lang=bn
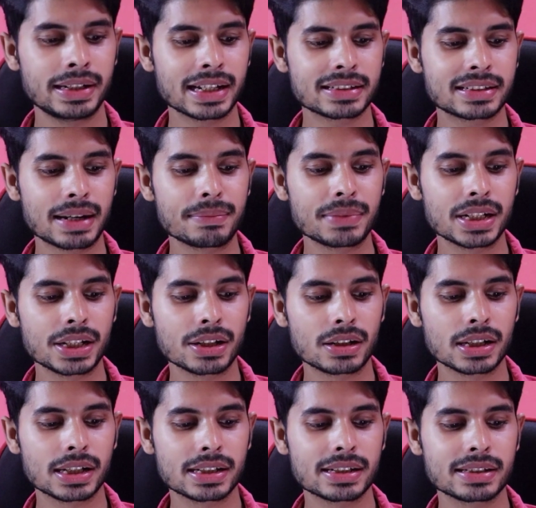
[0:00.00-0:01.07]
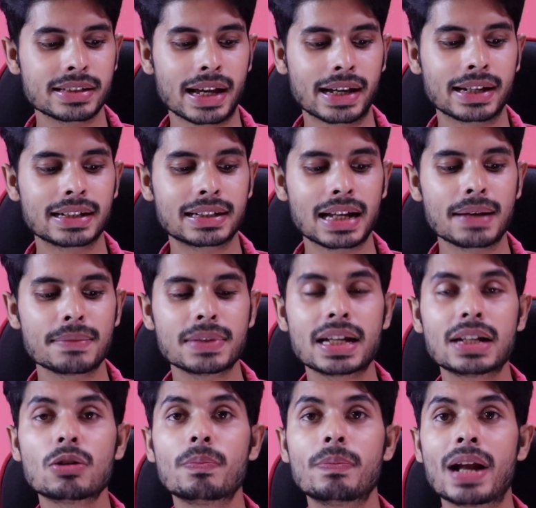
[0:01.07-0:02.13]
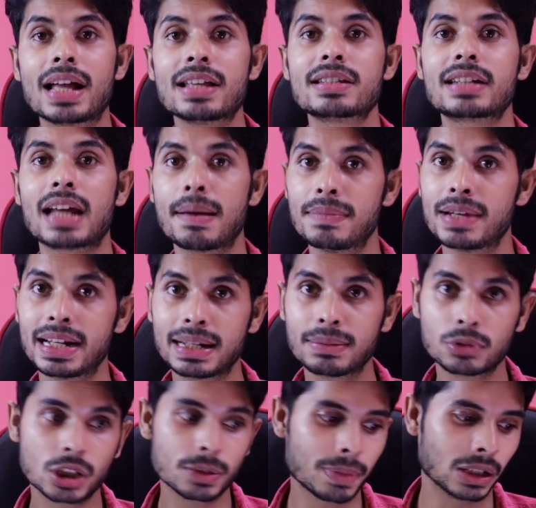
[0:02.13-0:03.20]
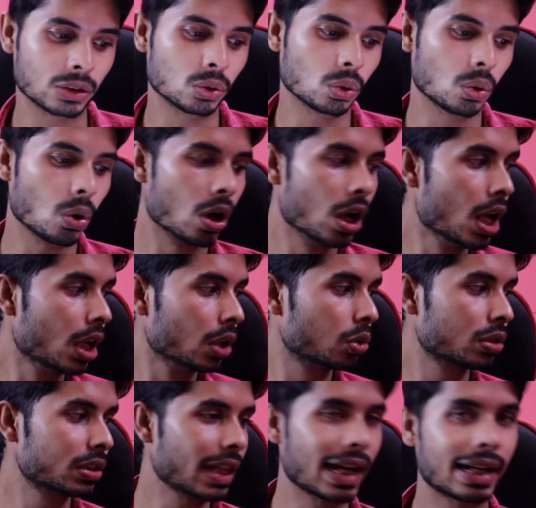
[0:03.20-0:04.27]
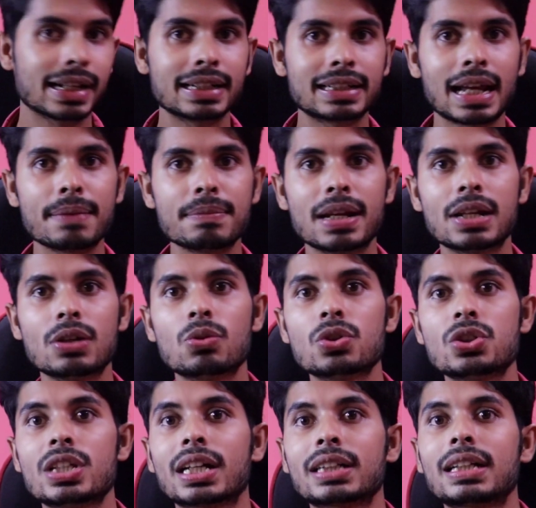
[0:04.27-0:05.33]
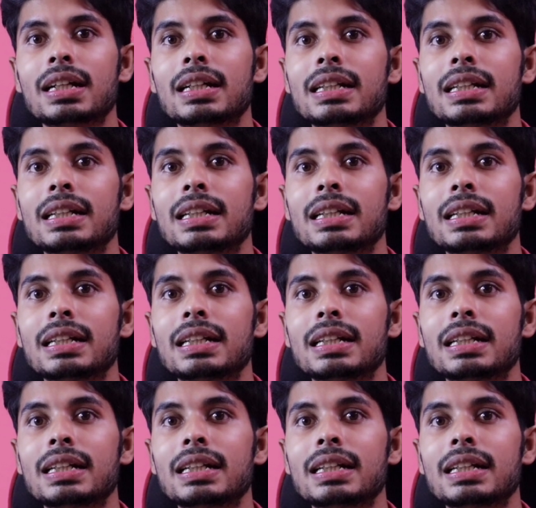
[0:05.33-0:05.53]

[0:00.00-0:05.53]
নেক্সট এমডি রিয়ন লিখেছে স্যাক্রেট টাইম লাইন ও ব্রাঞ্চ টাইম লাইনের মধ্যে পার্থক্য তো স্যাক্রেট টাইম লাইন হচ্ছে একটা